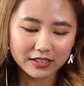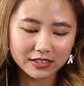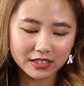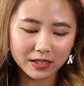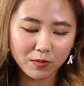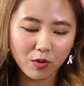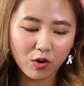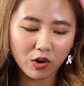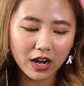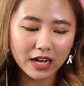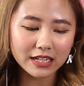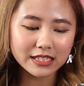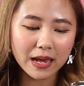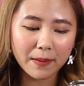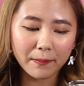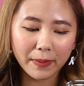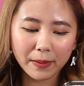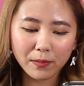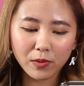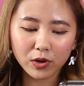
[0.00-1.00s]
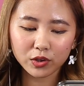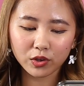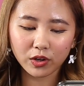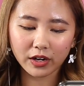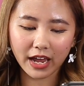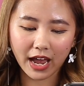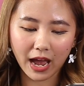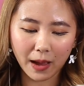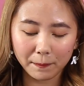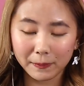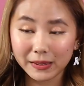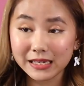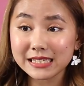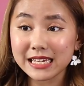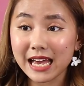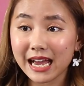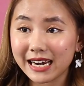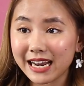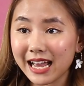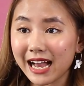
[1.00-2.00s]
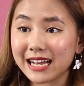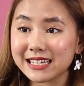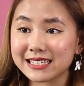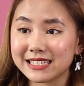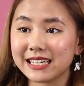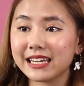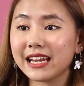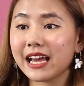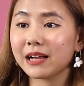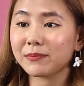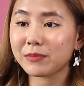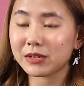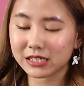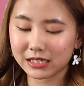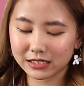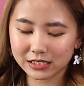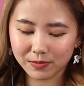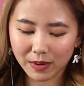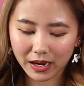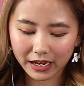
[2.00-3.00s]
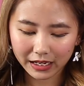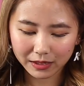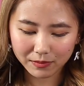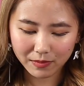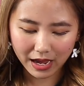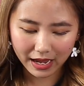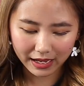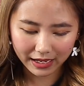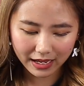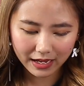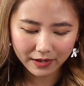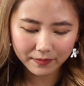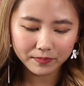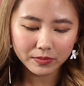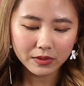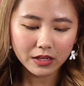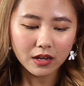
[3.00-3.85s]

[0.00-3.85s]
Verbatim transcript: Semoga sampai botolnya habis ada hasil yang semakin baik.